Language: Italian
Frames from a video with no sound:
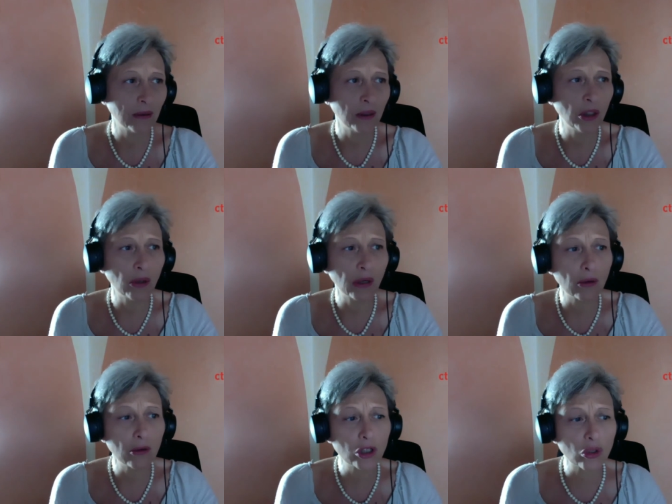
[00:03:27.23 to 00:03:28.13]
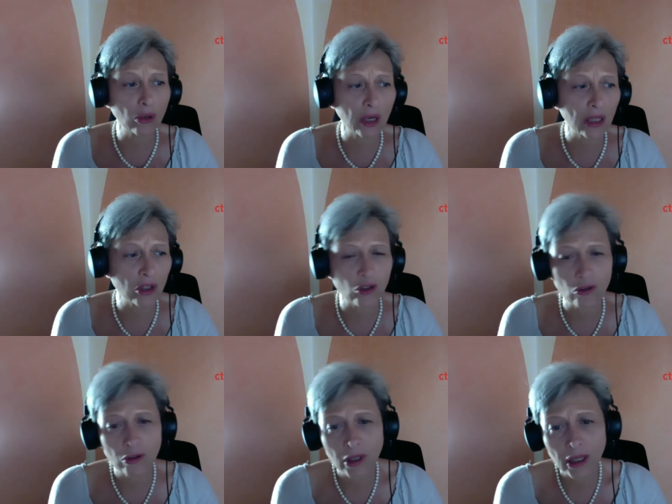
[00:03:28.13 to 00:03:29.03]
Io ero il
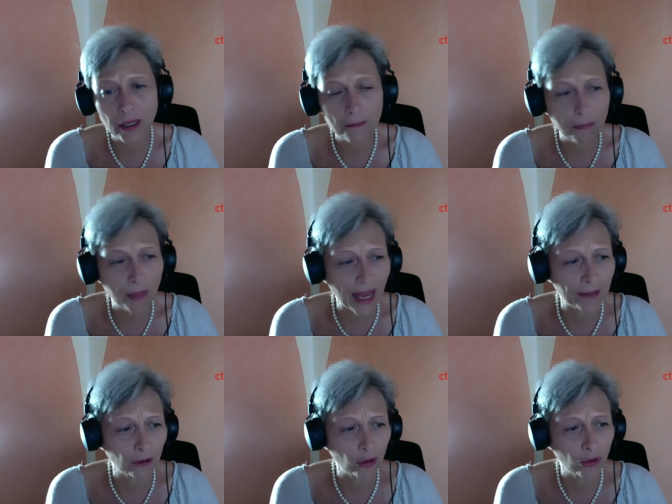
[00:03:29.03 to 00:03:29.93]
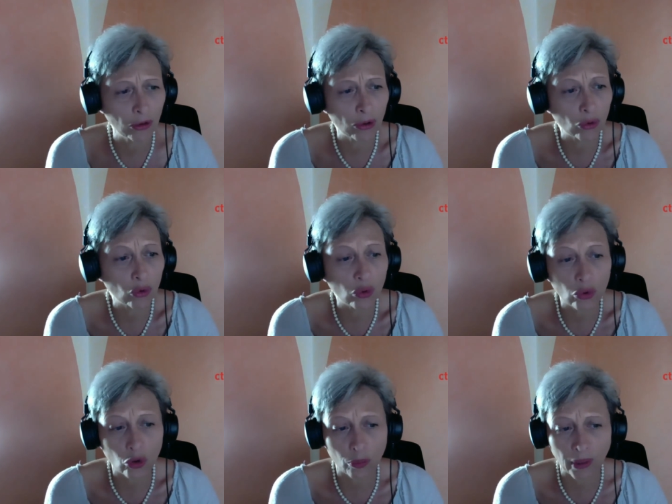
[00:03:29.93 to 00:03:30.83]
sorriso e il pianto, io ero
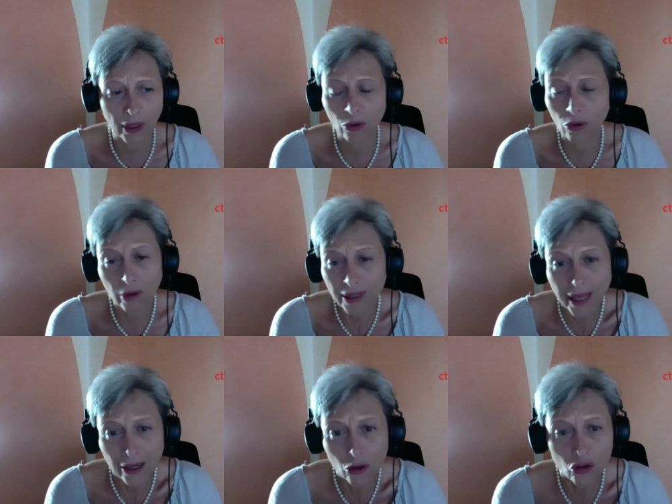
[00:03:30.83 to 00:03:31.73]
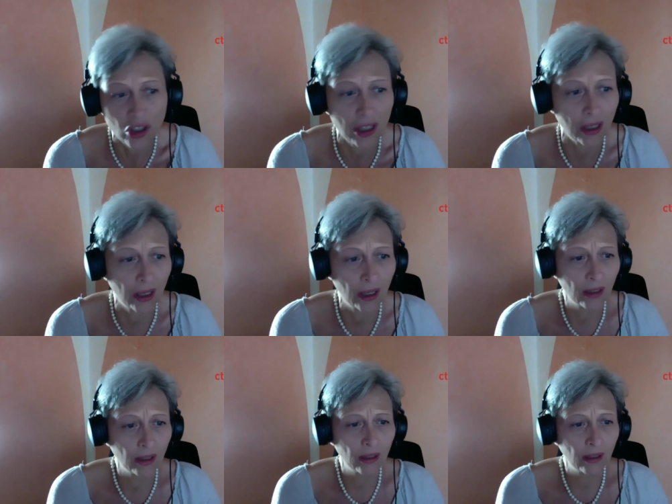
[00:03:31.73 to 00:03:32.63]
tutto per loro ed era così.
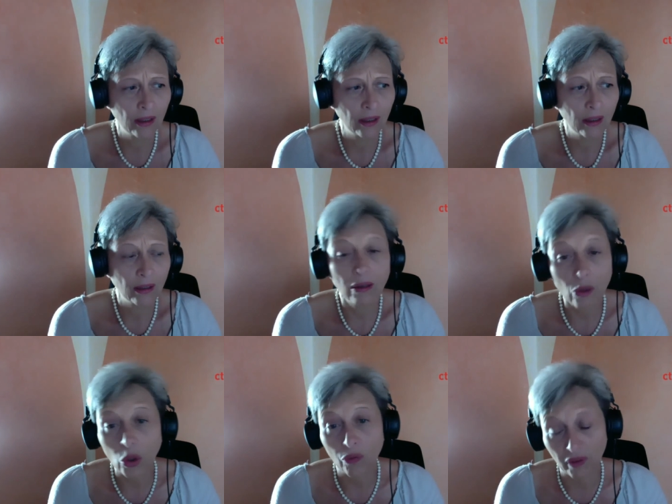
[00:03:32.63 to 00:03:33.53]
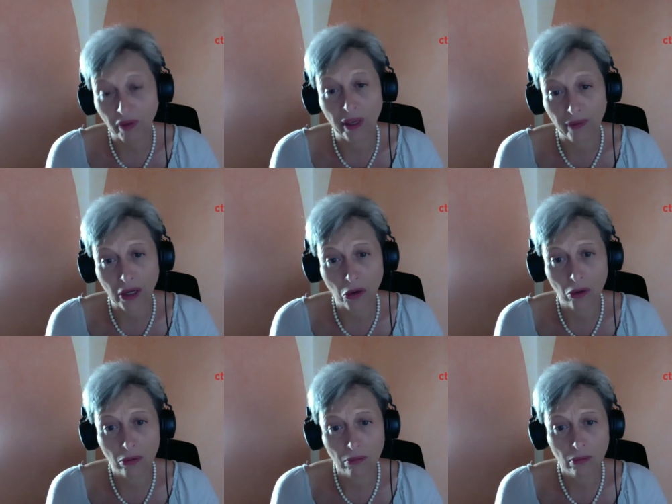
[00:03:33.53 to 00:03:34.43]
Loro
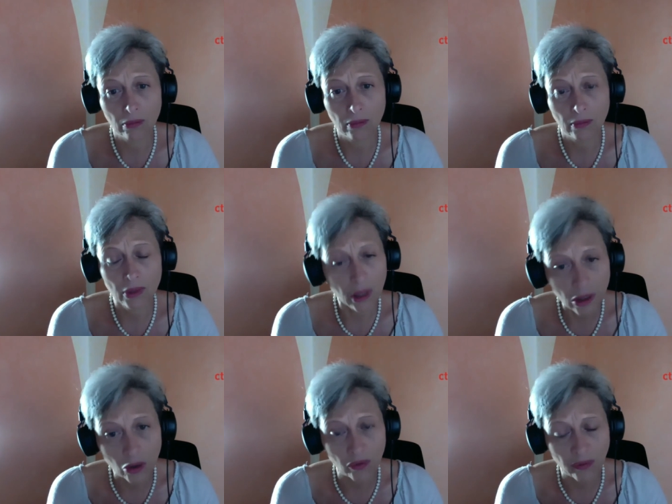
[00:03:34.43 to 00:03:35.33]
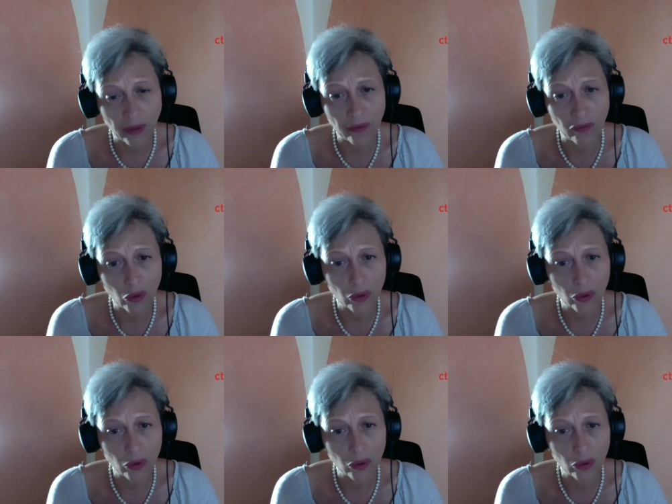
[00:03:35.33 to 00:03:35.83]
vivevano se io vivevo.